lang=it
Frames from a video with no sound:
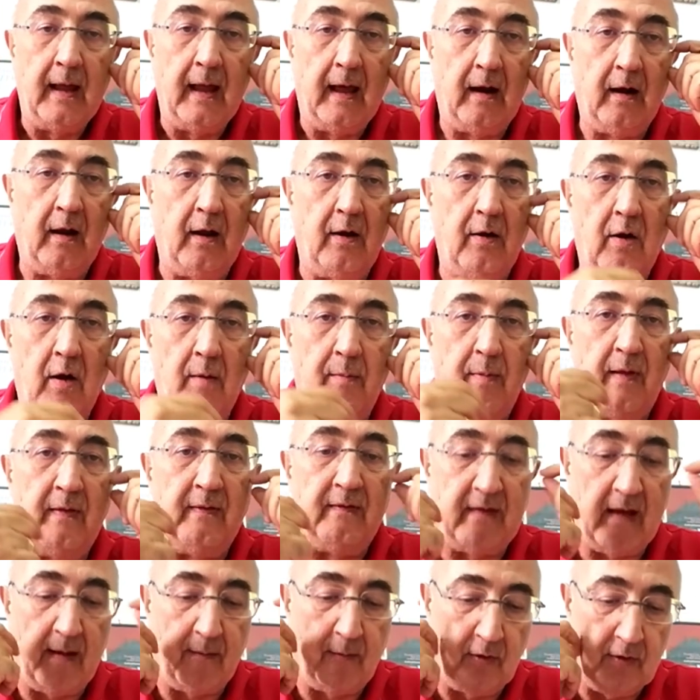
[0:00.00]
Allora noi
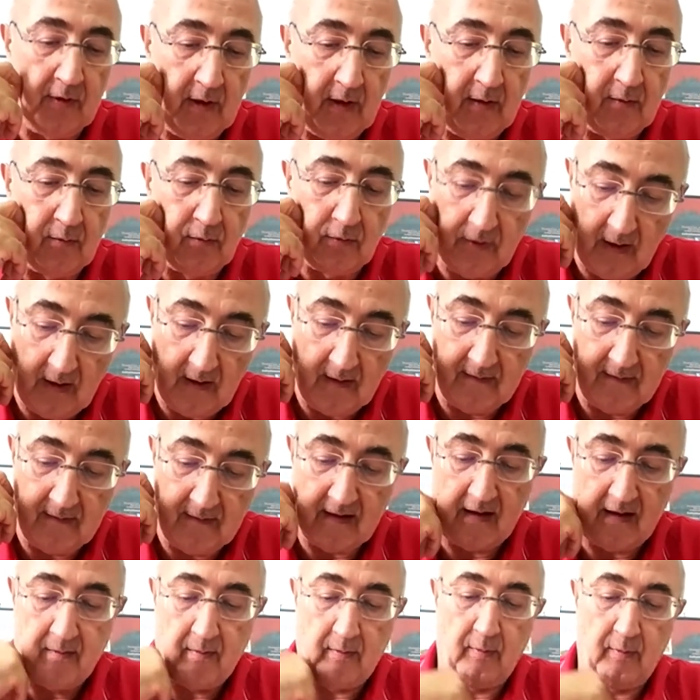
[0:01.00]
pensiamo di
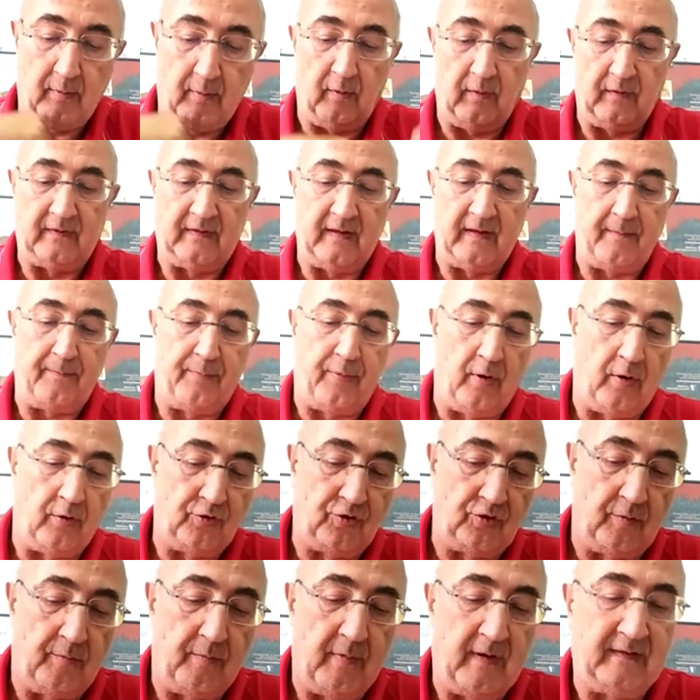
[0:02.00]
utilizzare proprio questo
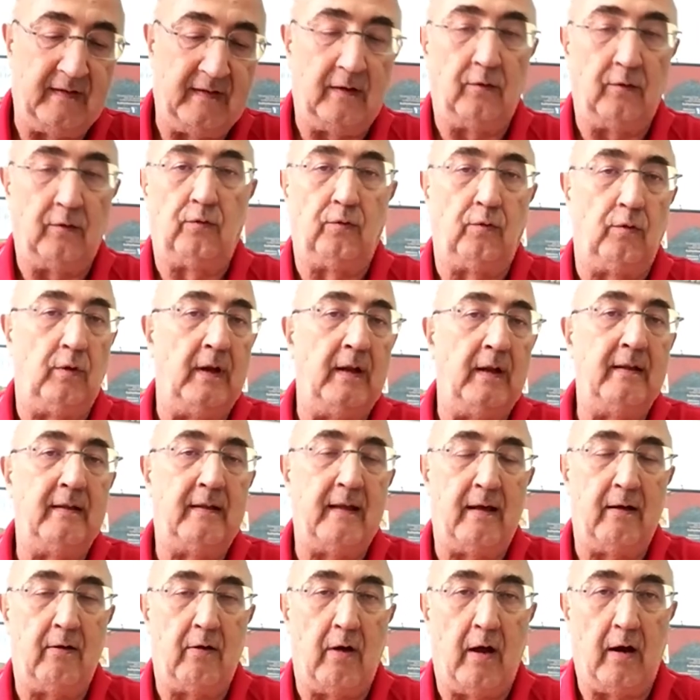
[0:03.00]
approccio basato
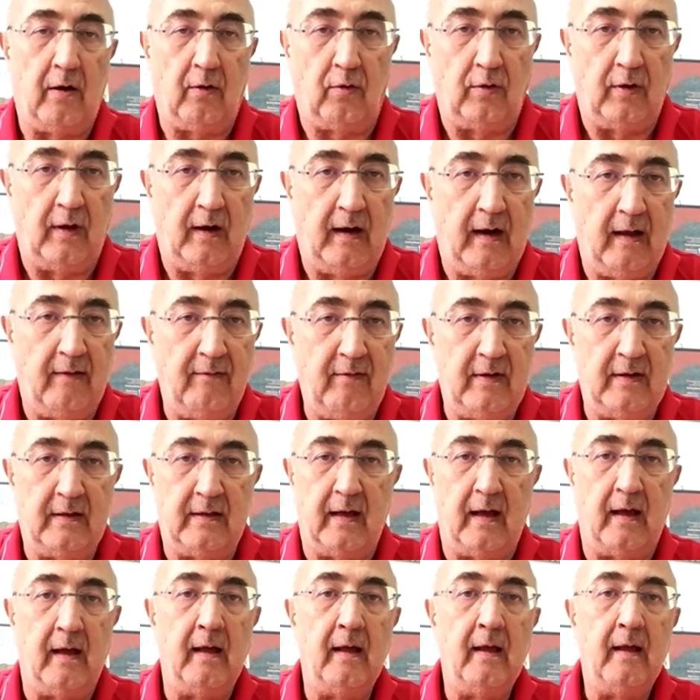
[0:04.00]
sull'intero arco della
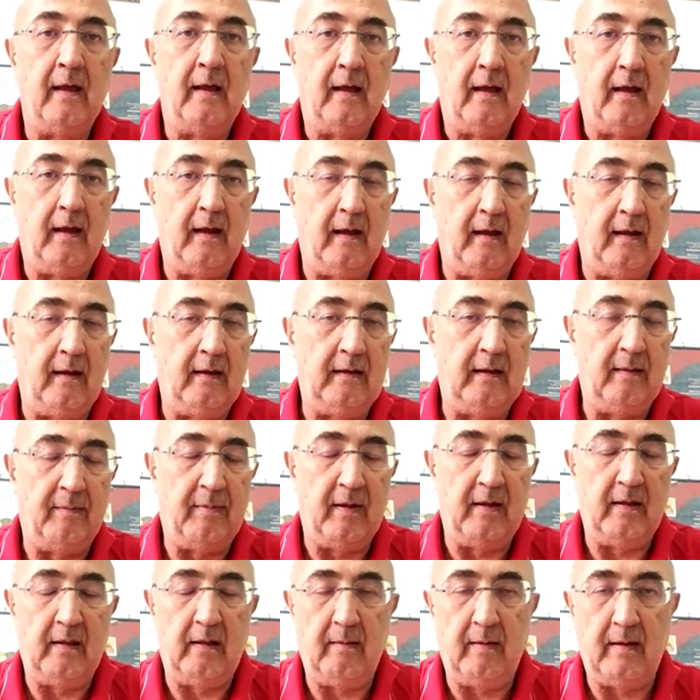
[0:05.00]
vita, eh,
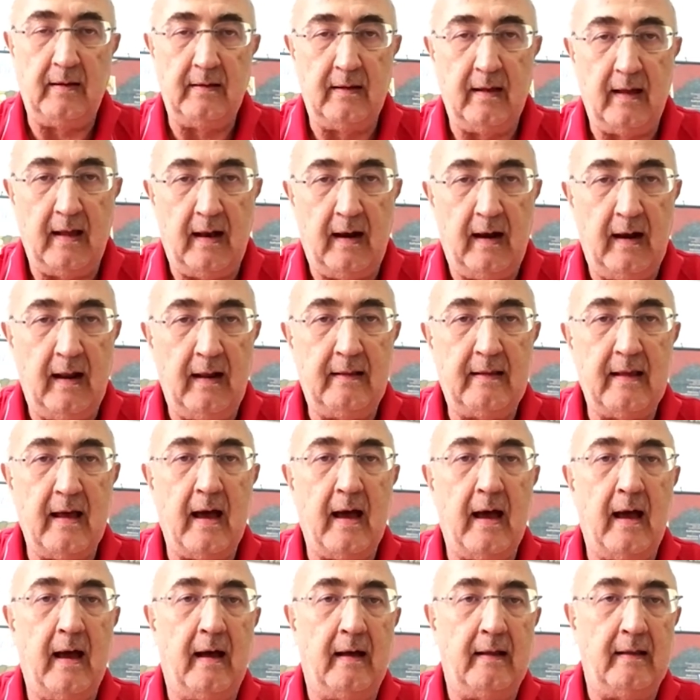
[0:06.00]
indipendentemente
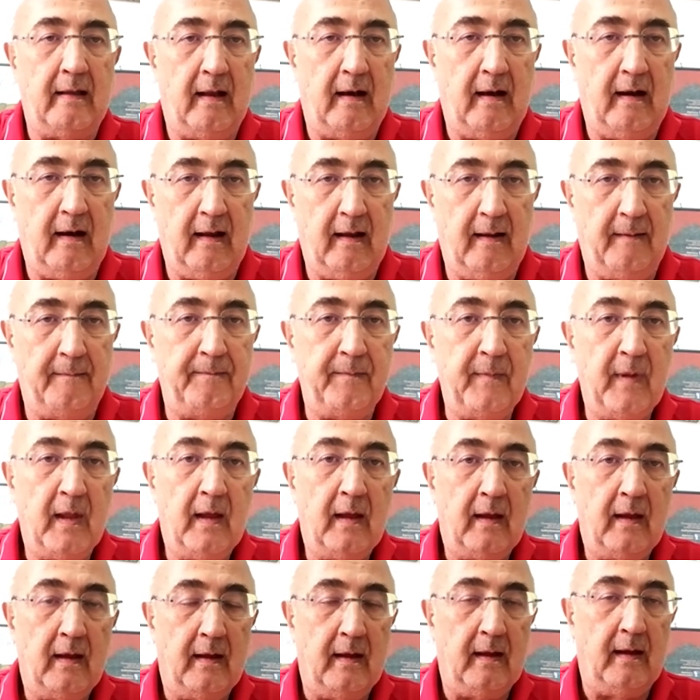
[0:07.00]
dall'età, dal,
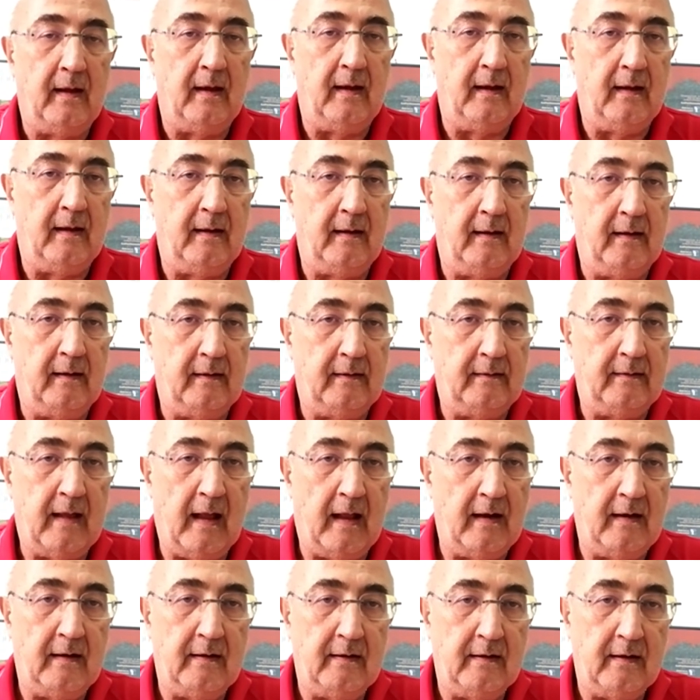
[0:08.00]
eh,
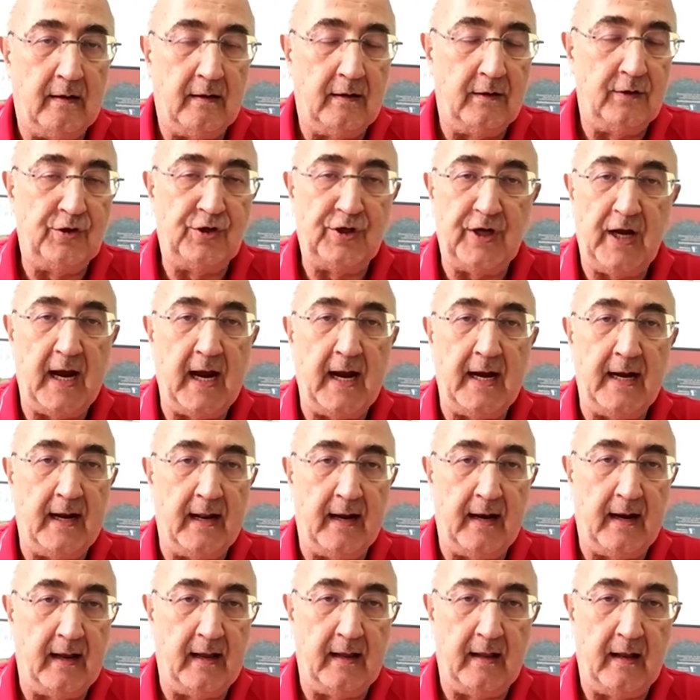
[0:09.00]
dal
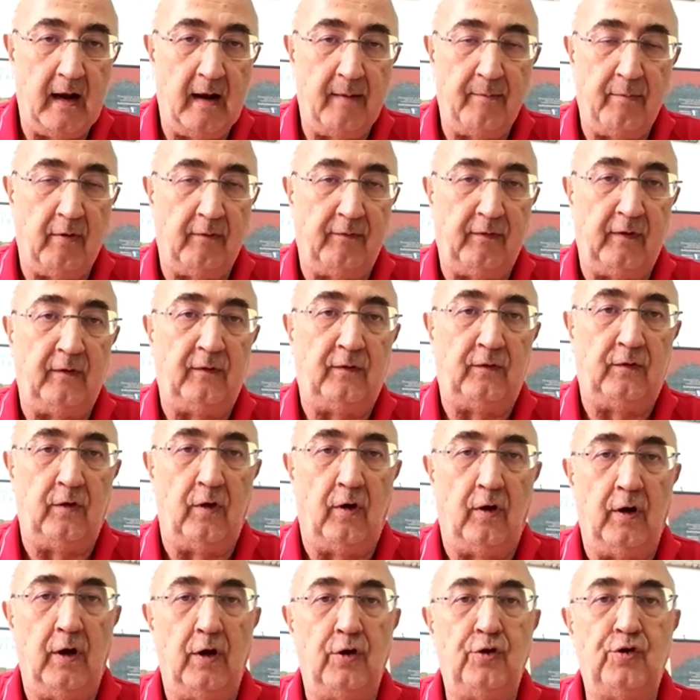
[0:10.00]
genere, dalla
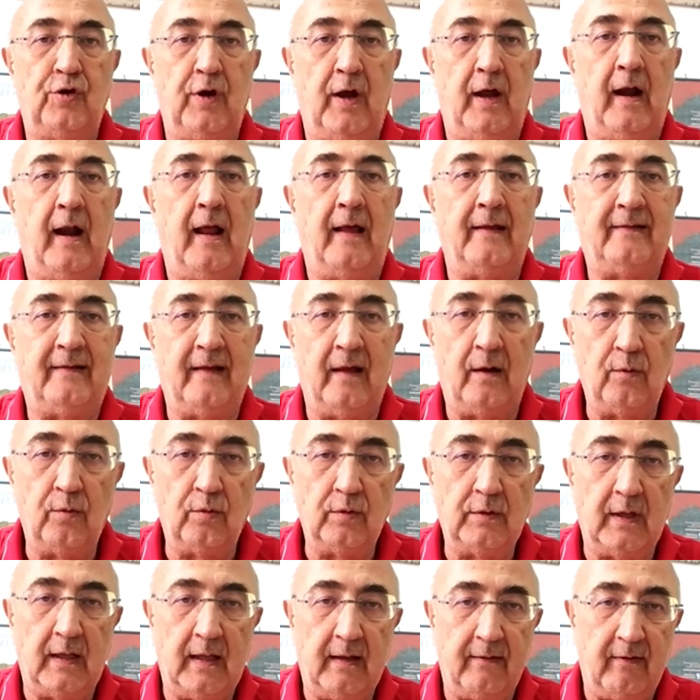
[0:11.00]
professione. Cioè la
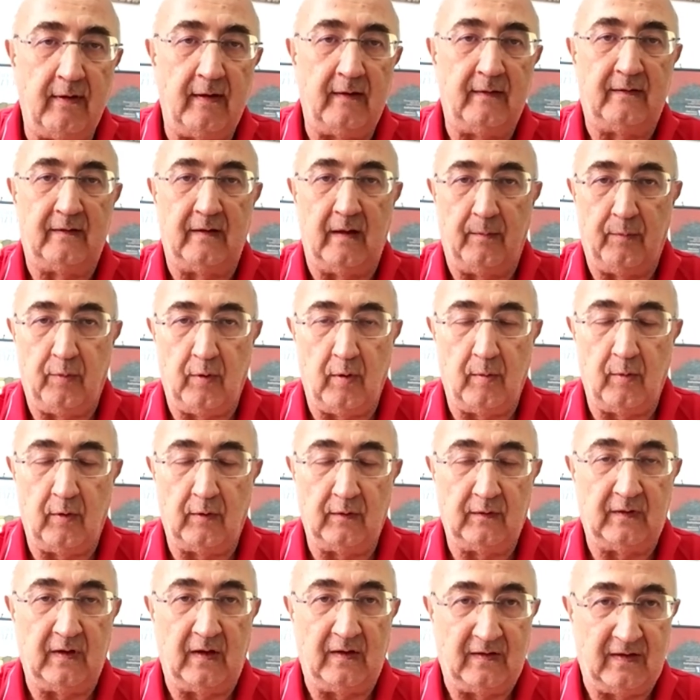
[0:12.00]
salute deve essere
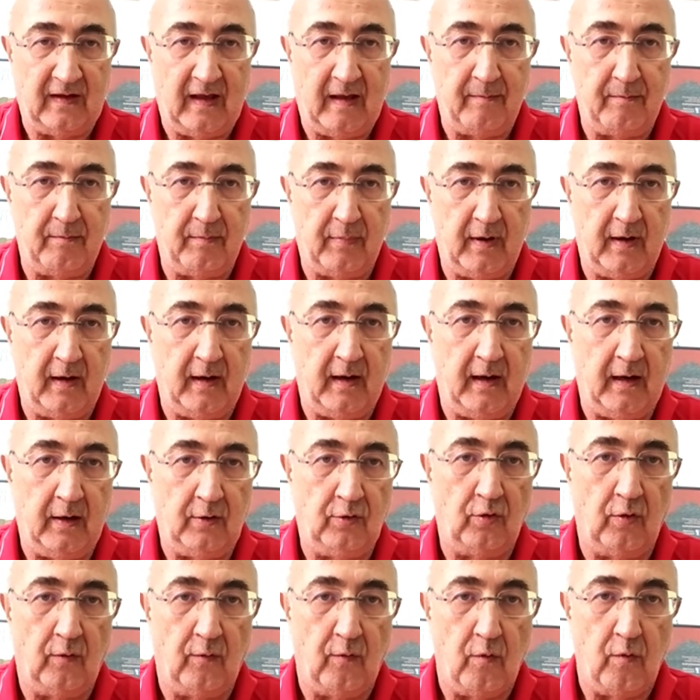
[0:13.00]
promossa sempre e
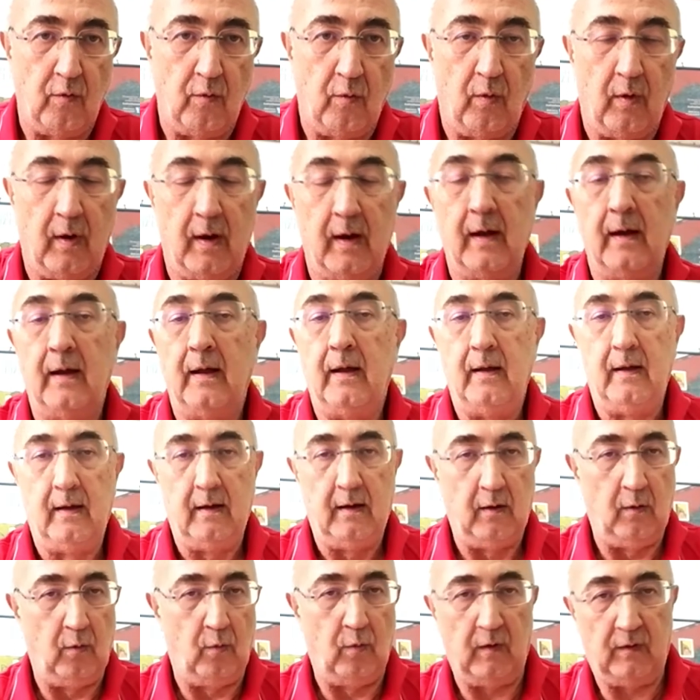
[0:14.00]
dovunque,
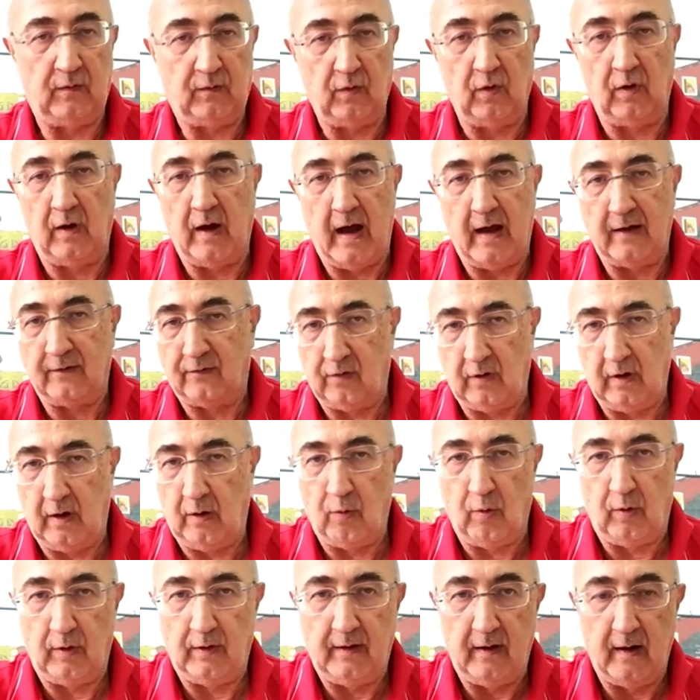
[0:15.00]
in questo caso nei
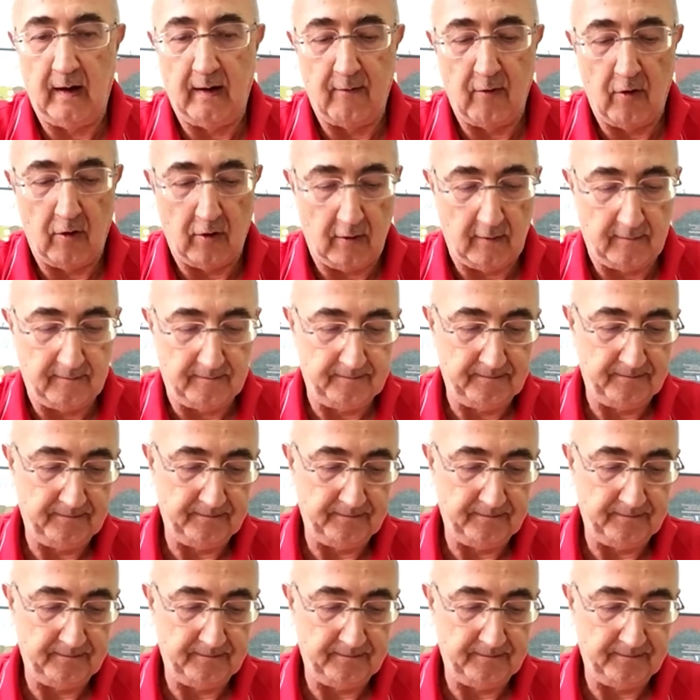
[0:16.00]
luoghi di lavoro